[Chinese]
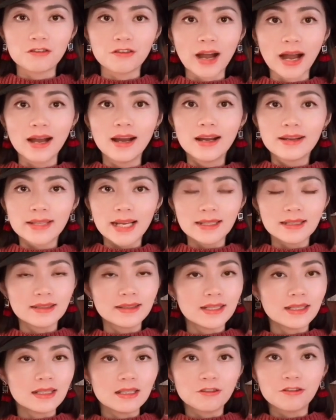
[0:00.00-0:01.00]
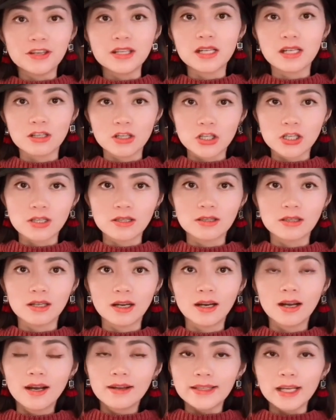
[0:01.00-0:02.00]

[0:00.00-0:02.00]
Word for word: 法，它的记忆非常的深刻。